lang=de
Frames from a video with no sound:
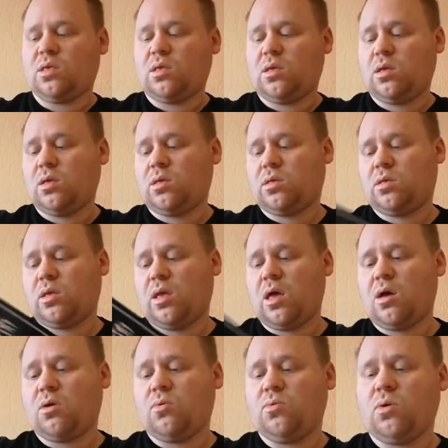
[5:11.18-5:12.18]
sieht
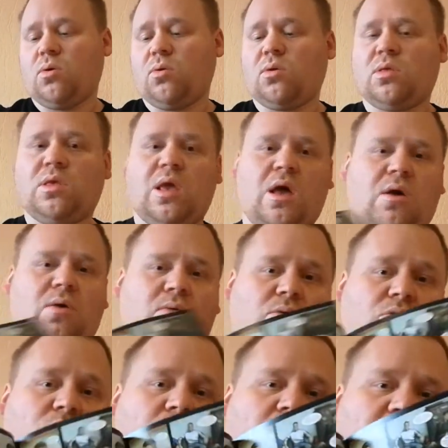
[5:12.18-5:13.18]
sehr gut aus, sehr
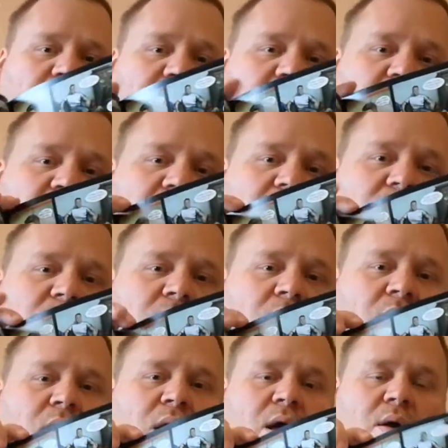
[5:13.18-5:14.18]
schön gezeichnet.
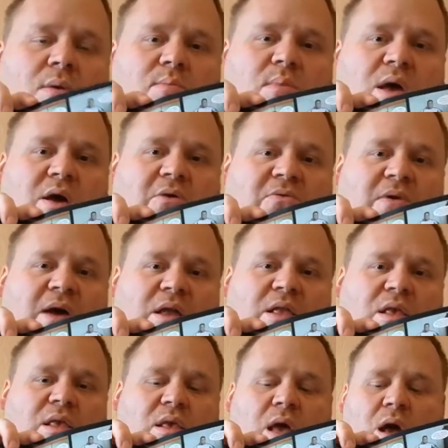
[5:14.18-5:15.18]
Mir gefällt
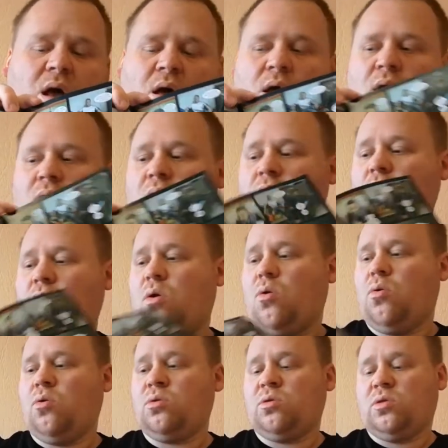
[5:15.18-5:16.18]
es sehr.
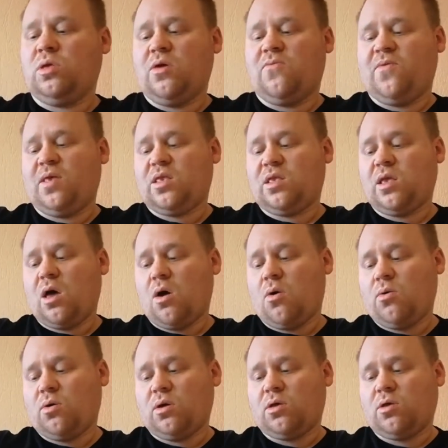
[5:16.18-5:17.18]
Und ihr wisst ja
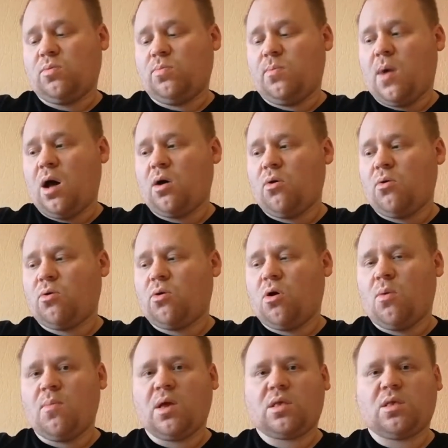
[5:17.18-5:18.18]
auch, ich mag auch
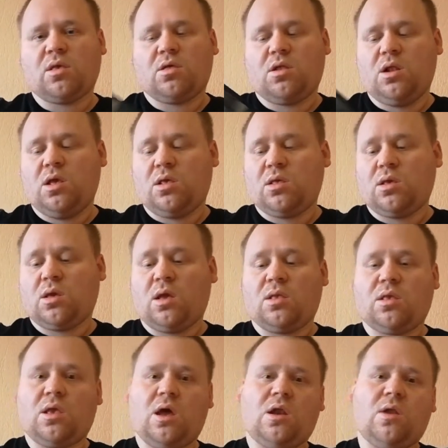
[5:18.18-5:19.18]
Comics, ich lese
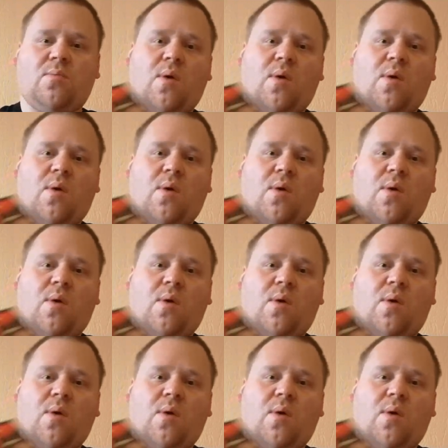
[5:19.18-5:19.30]
ganz gerne